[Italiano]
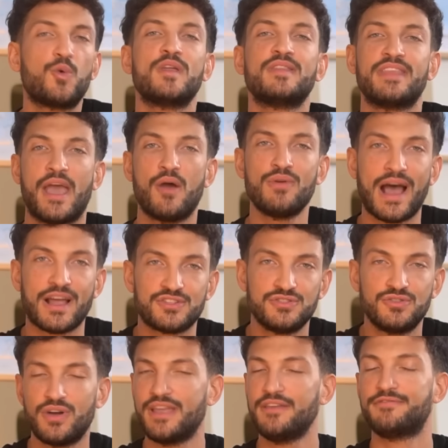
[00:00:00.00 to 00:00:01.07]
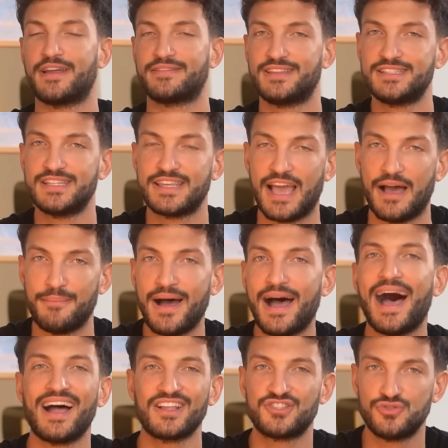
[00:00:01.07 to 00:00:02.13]
quindi è un acido e infatti si chiama
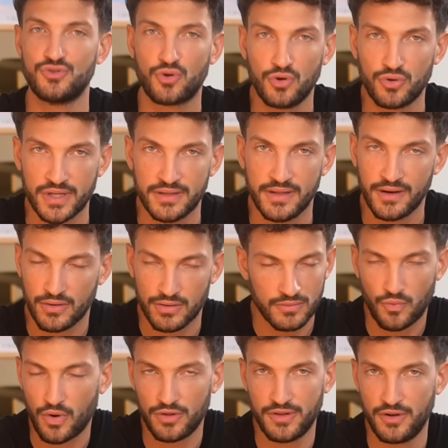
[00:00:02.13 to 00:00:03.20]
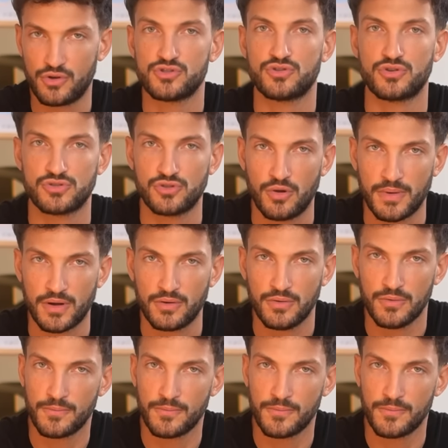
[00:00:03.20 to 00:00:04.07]
acido cloridrico, quello del nostro stomaco.